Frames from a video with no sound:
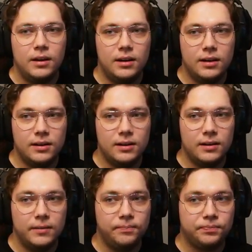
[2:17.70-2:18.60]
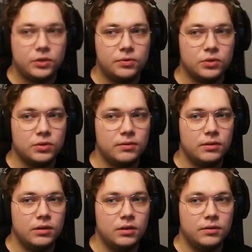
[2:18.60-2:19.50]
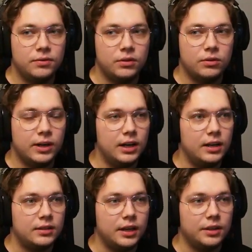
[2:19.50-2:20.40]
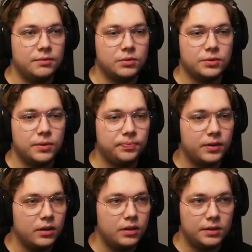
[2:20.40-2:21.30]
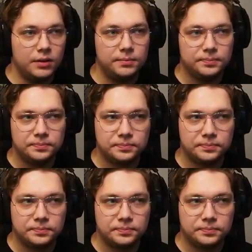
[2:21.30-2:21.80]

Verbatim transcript: Eee, czy włączyłem e, follow alert? Nie, nie włączyłem. Eee...